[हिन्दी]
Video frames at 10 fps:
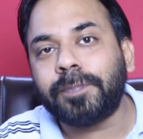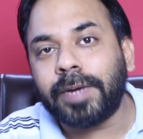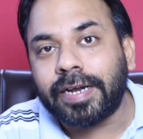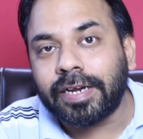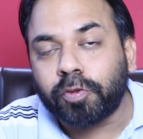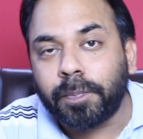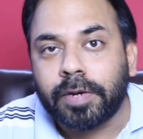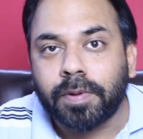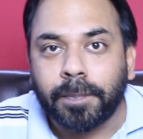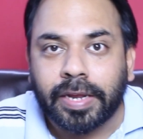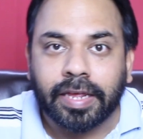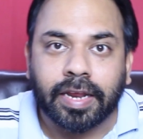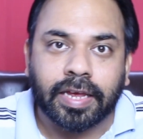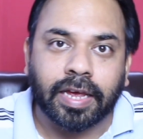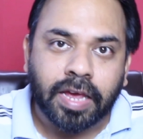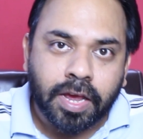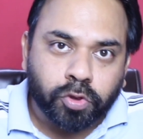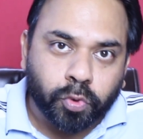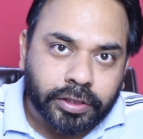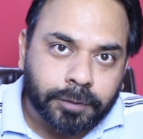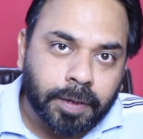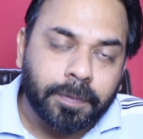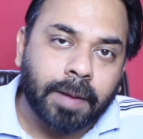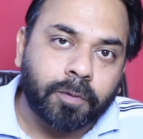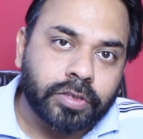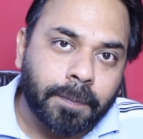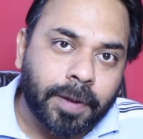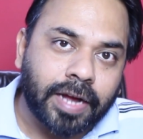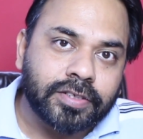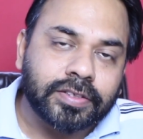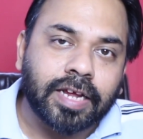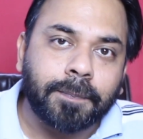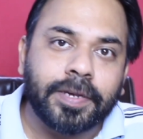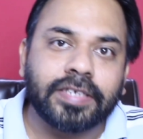बैटरी तो मिनिमम मिल ही रही है तो इसमें भी आपको जो है पाँच हज़ार